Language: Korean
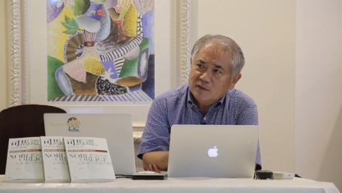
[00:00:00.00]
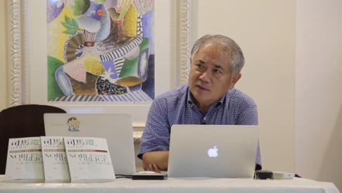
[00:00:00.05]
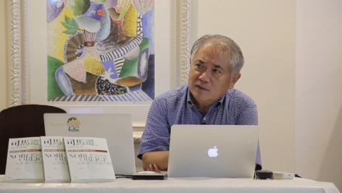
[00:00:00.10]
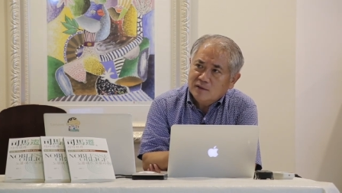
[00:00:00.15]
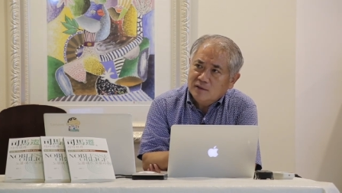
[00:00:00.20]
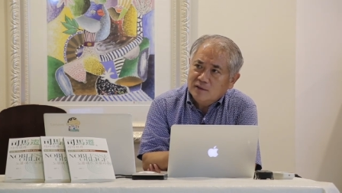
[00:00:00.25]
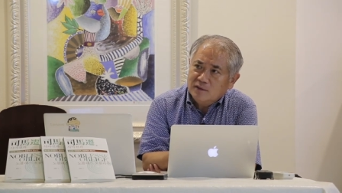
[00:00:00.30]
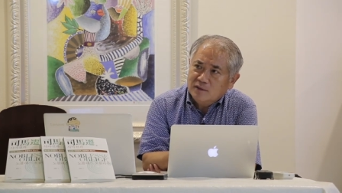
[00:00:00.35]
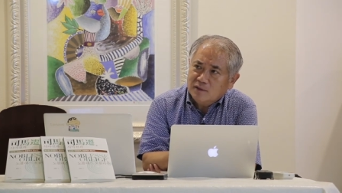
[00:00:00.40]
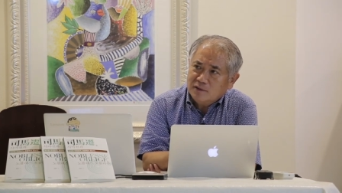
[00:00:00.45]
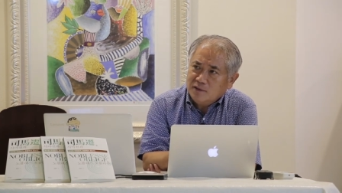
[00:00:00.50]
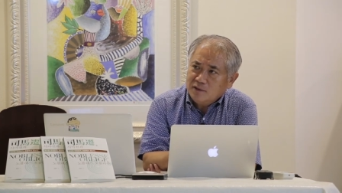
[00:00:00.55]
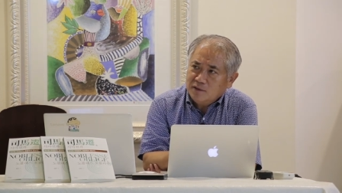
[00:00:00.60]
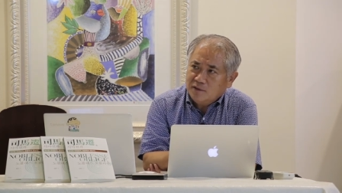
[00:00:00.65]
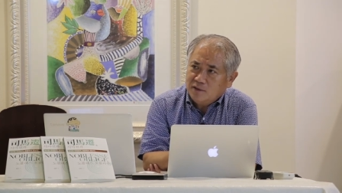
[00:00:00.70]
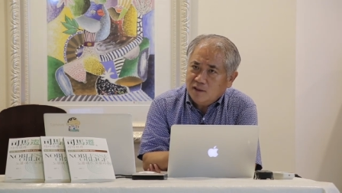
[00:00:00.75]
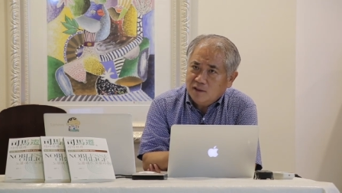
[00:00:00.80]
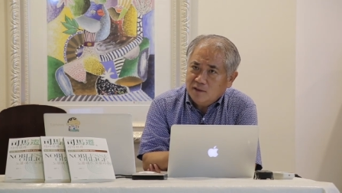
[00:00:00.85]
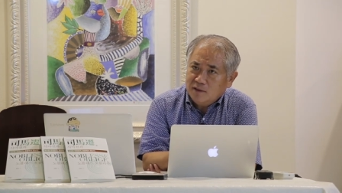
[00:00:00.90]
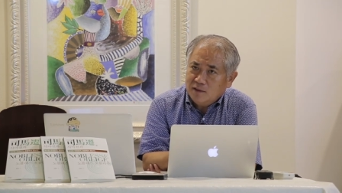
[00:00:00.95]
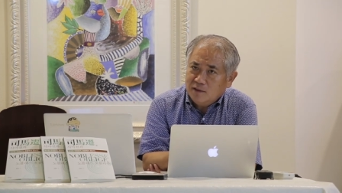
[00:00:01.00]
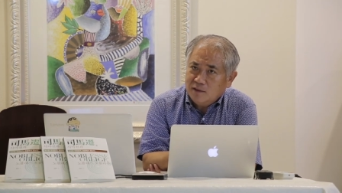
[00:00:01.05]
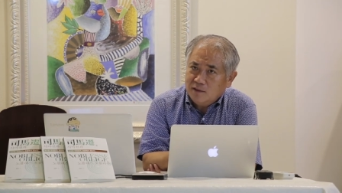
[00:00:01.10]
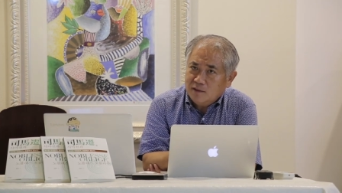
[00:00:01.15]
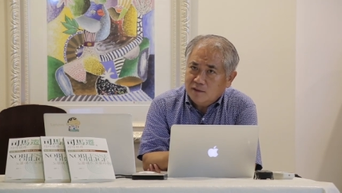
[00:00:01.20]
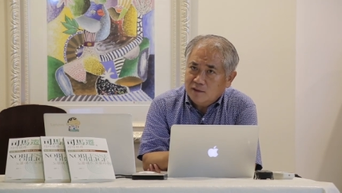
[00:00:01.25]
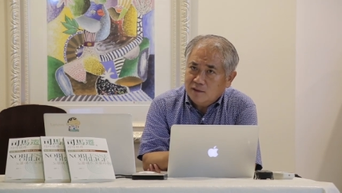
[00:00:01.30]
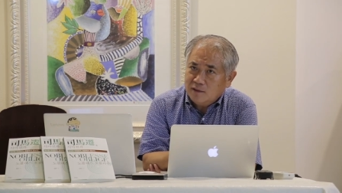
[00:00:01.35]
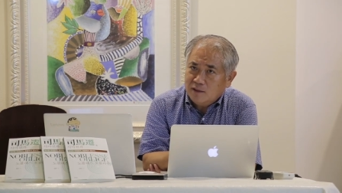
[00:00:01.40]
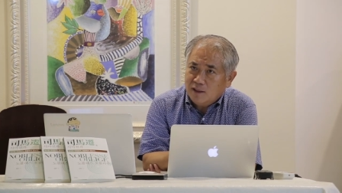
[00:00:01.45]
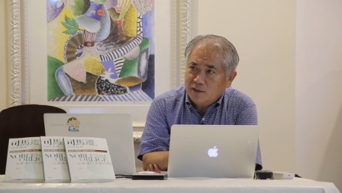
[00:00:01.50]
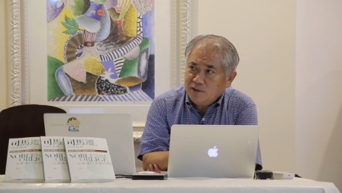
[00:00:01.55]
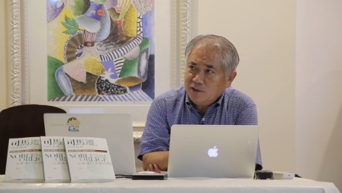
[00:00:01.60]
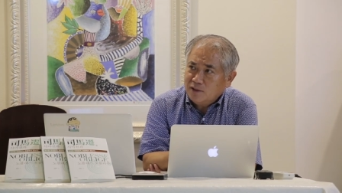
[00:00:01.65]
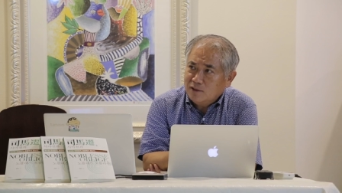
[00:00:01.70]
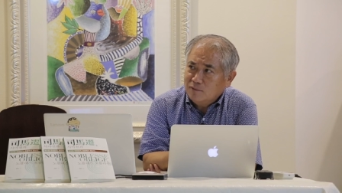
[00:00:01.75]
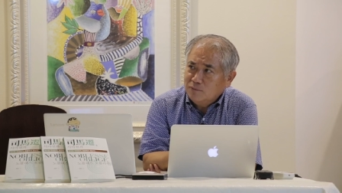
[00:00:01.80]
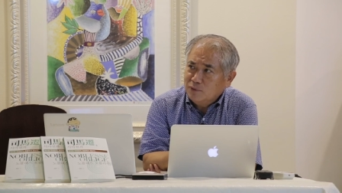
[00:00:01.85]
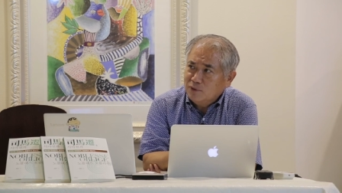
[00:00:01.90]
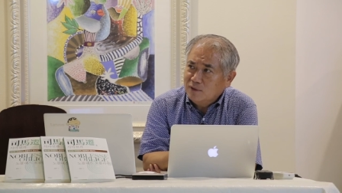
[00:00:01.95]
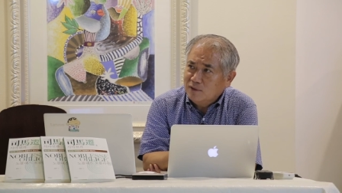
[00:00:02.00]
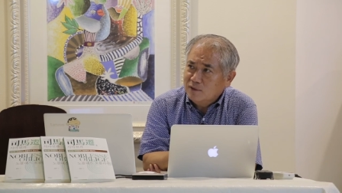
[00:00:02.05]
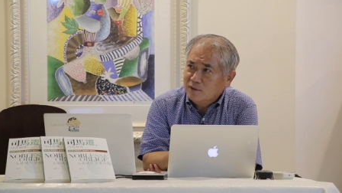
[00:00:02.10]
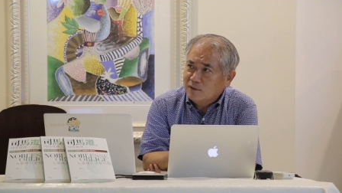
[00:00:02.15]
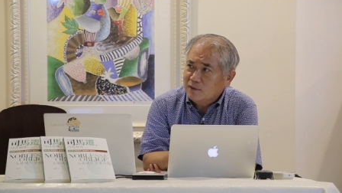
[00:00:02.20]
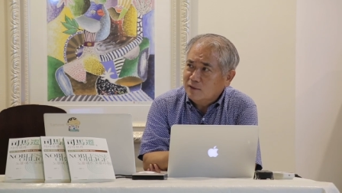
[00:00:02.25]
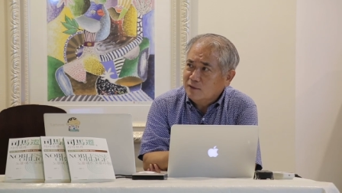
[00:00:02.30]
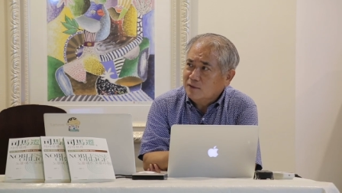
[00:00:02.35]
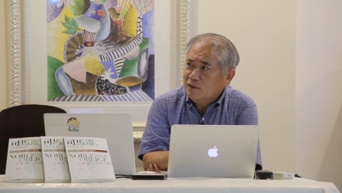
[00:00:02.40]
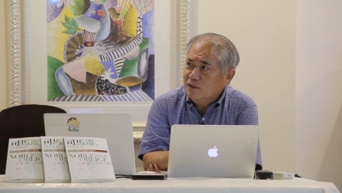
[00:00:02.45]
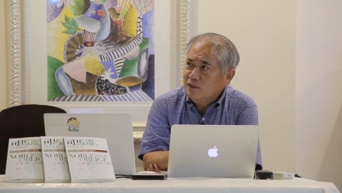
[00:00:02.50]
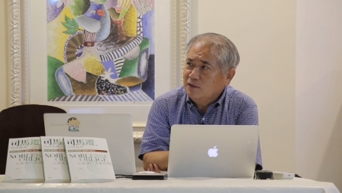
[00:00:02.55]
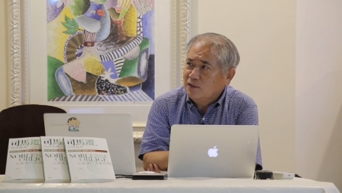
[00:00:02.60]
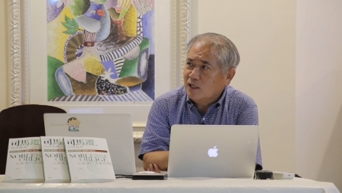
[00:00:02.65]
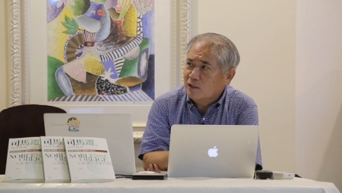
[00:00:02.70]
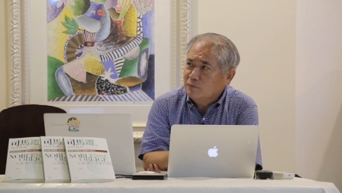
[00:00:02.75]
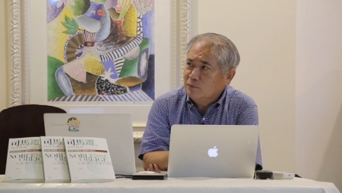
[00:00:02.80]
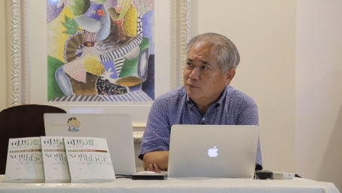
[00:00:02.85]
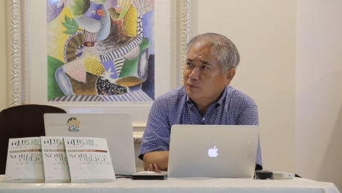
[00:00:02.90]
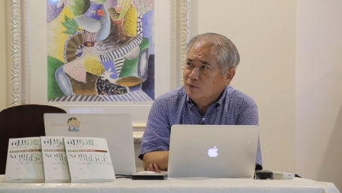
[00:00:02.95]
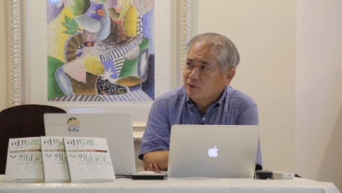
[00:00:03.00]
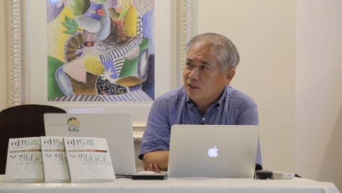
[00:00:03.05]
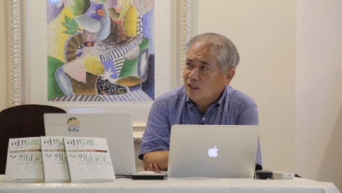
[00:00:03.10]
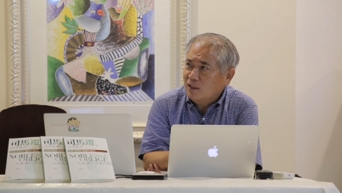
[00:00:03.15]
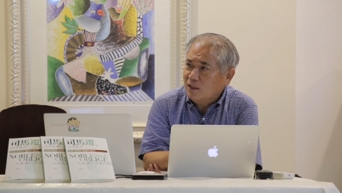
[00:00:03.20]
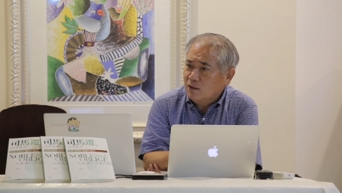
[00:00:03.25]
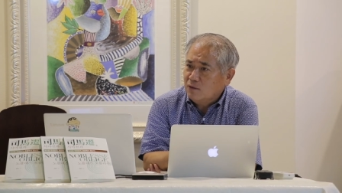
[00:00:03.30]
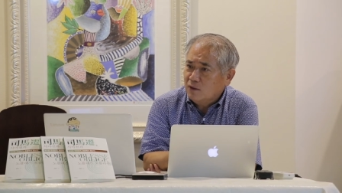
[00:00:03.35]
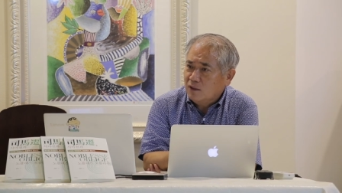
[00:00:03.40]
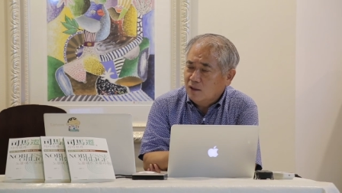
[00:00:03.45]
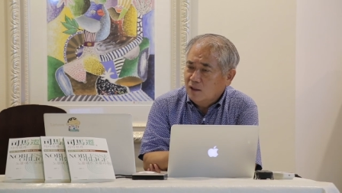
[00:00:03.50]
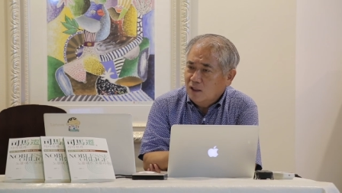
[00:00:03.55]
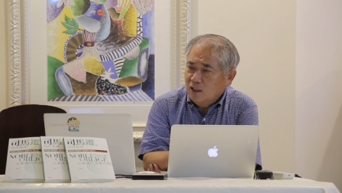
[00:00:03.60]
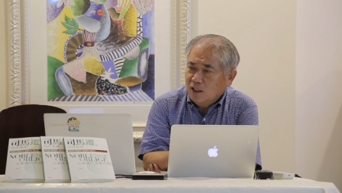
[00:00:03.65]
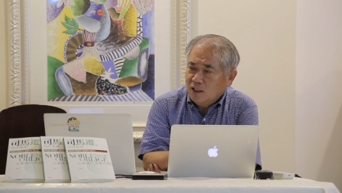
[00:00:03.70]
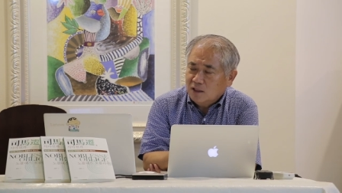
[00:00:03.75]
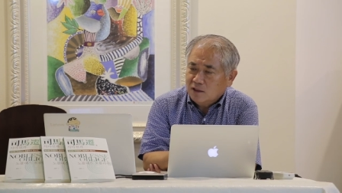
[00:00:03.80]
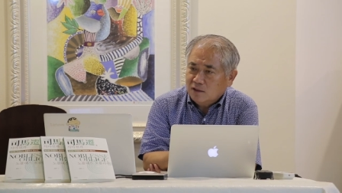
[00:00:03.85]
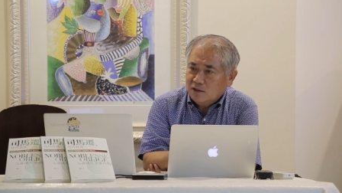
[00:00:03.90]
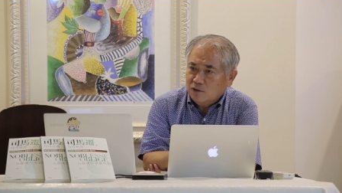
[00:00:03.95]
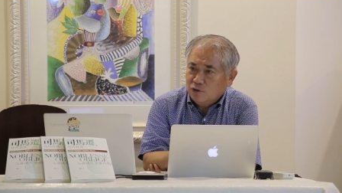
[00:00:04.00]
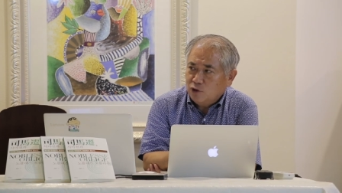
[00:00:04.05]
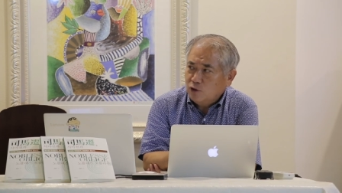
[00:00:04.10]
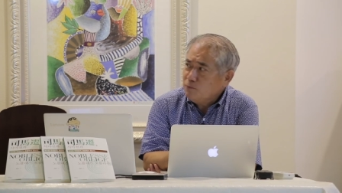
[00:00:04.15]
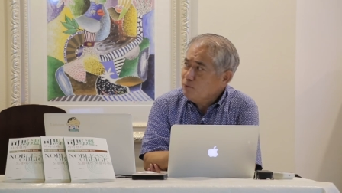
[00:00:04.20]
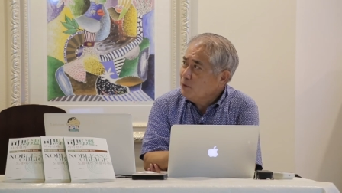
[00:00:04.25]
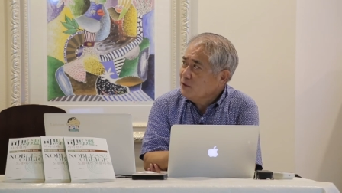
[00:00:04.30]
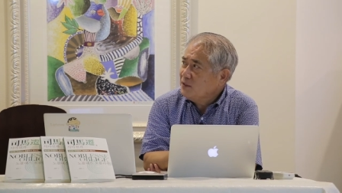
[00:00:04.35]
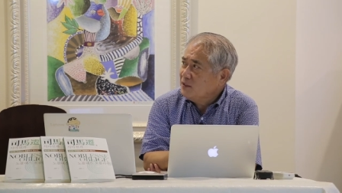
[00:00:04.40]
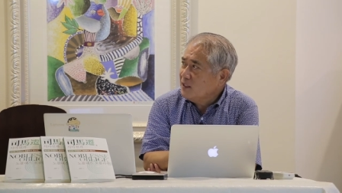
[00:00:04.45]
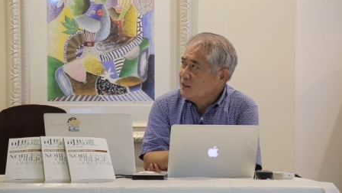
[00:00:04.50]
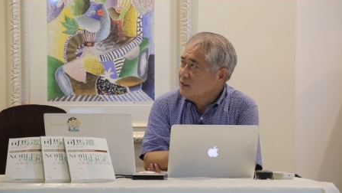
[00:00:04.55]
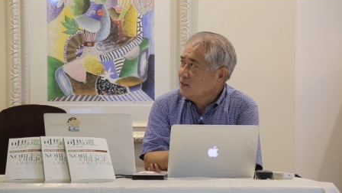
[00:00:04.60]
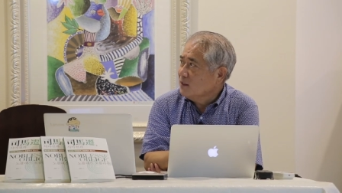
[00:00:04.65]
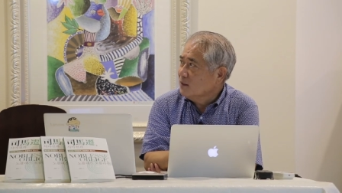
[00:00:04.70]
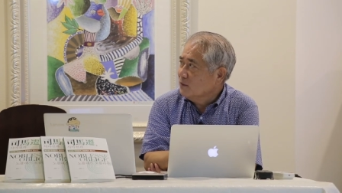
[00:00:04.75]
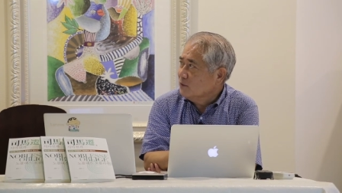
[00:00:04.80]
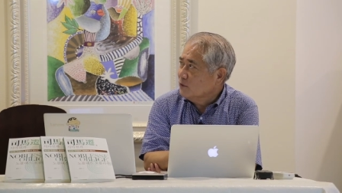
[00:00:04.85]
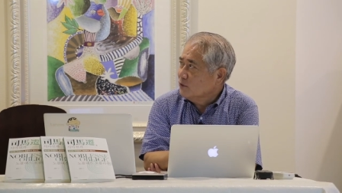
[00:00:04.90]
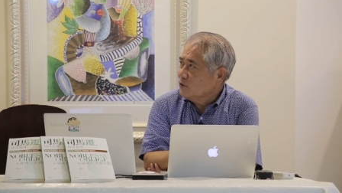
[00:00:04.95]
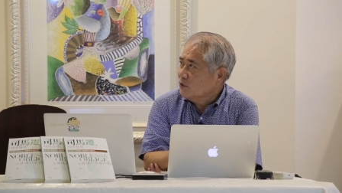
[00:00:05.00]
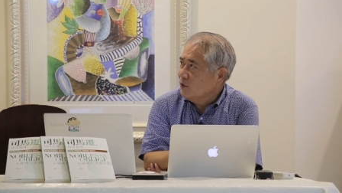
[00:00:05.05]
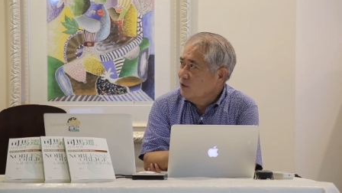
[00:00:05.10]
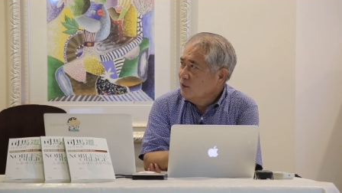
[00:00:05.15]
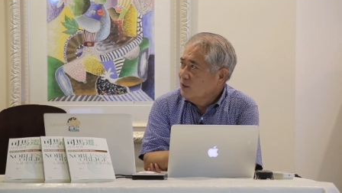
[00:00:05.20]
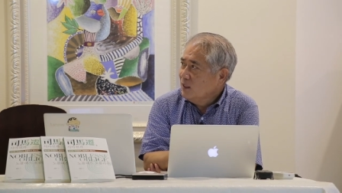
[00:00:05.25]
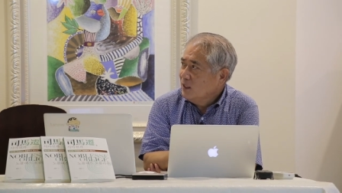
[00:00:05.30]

그 정치 채널 하시는 분들은 거의 대부분 다그 슈퍼챗이라고 그러죠.